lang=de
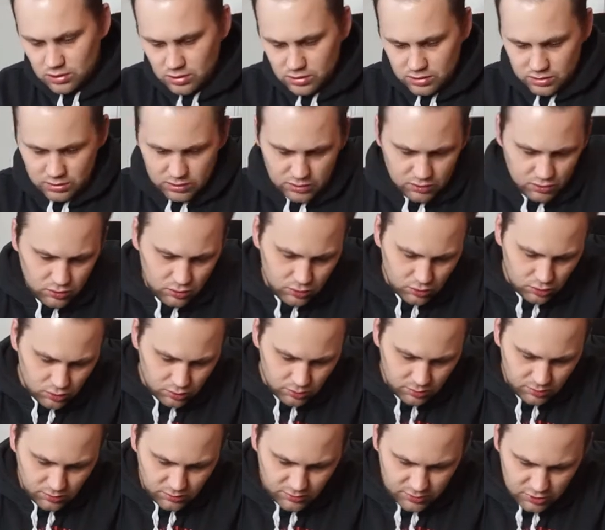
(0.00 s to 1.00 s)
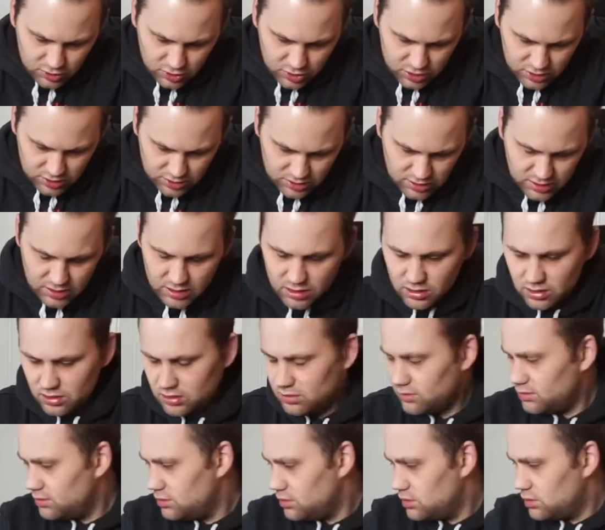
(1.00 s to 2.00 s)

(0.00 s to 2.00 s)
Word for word: so rum wahrscheinlich.